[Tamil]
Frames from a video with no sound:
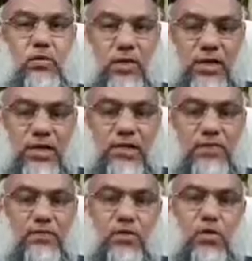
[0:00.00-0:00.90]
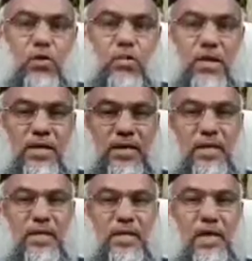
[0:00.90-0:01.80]
தொழுகை நடத்துவது கூடுமா
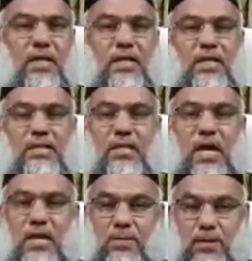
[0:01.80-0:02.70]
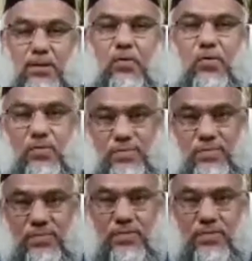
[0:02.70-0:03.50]
என்று கேட்டால் தாராளமாக கூடும்